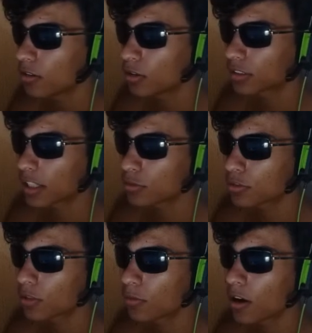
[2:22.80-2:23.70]

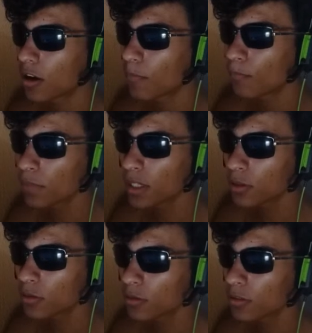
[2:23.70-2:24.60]
otáriozão, ó.
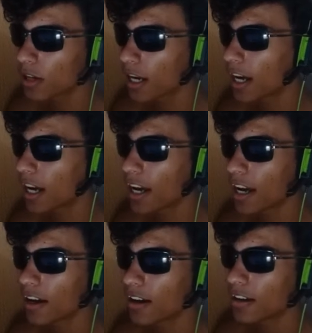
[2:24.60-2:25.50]
Piu!
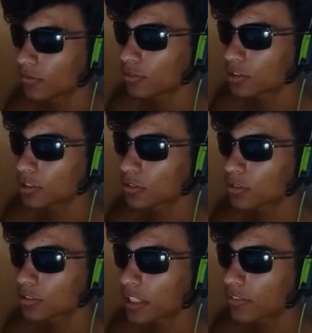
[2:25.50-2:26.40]
Haha! Você não
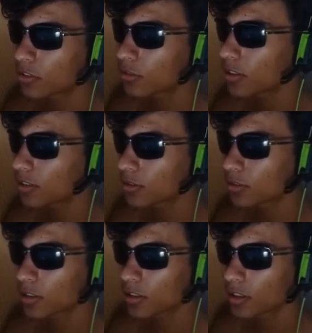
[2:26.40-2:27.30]
contava com isso?
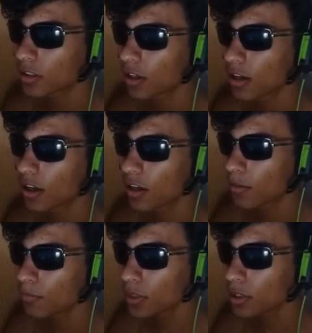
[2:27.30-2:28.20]
Ó,
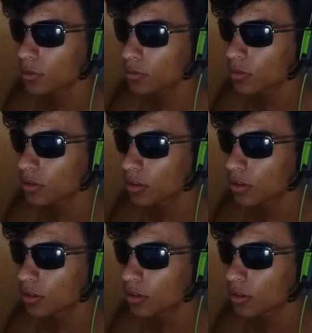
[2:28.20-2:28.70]
piu!